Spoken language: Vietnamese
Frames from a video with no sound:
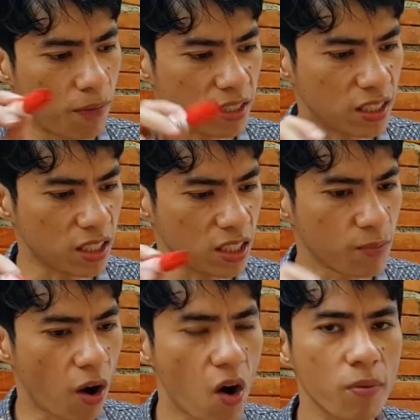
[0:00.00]
và sân chơi
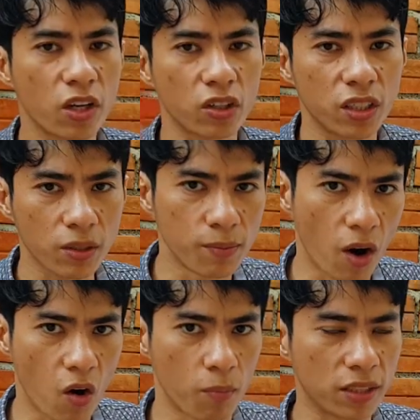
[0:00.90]
chơi mà hốt cái rung tới hơn
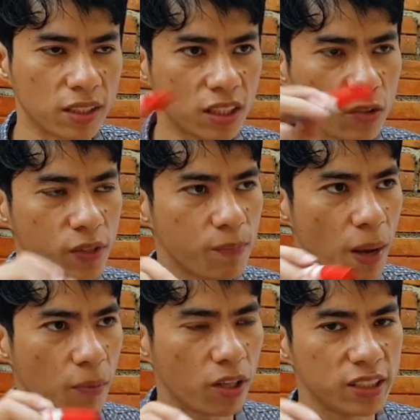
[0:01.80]
mà hốt và sân chơi chơi
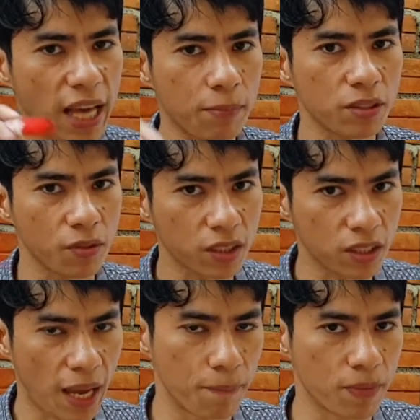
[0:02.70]
bẹp bóng nhám cái thôi
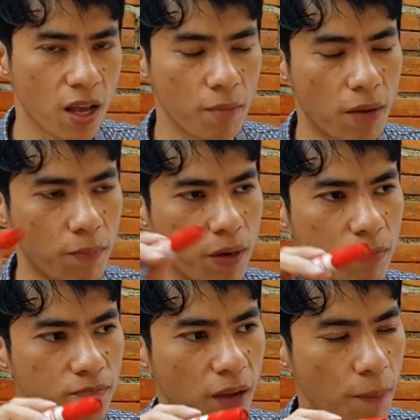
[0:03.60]
tới nhám và
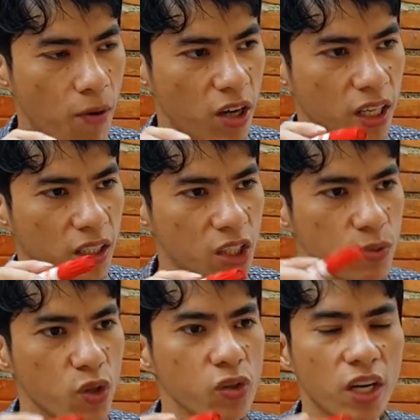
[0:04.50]
phân bẹp bóng đang
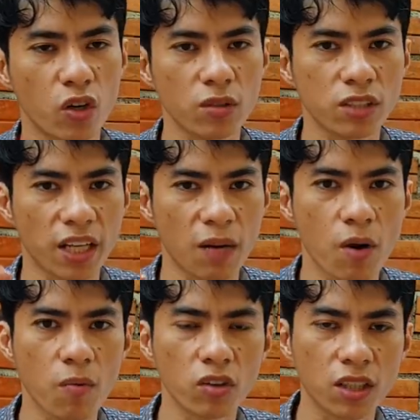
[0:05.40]
review cái rung channel
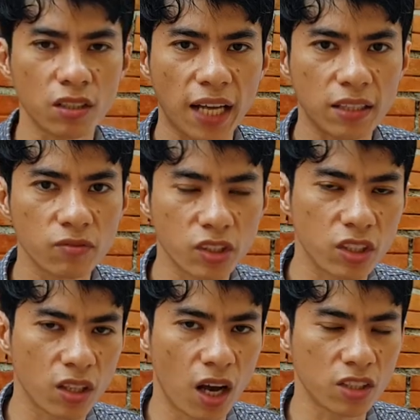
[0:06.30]
bóng ôn tới căn
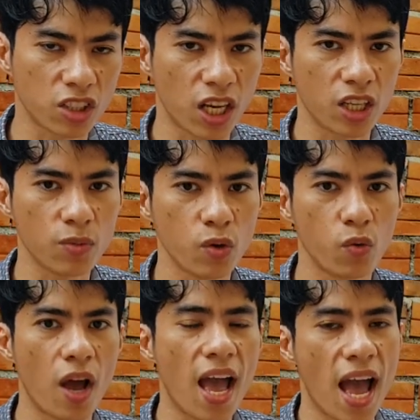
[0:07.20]
channel
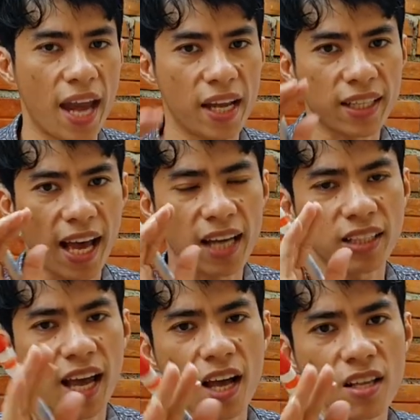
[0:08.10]
review anh đang cái hai
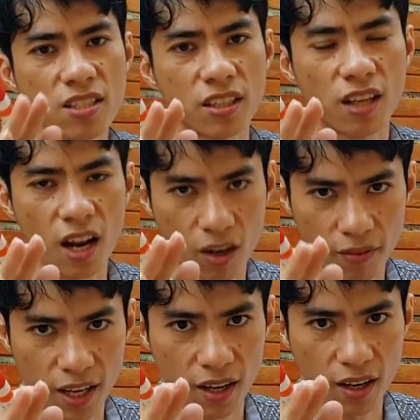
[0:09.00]
tháng channel
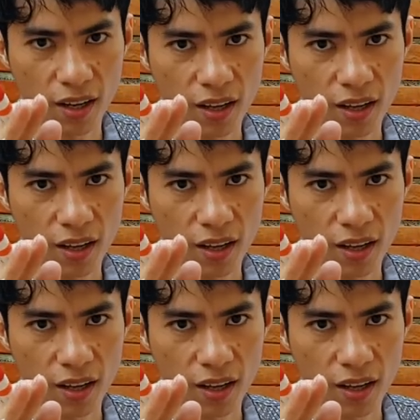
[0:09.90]
level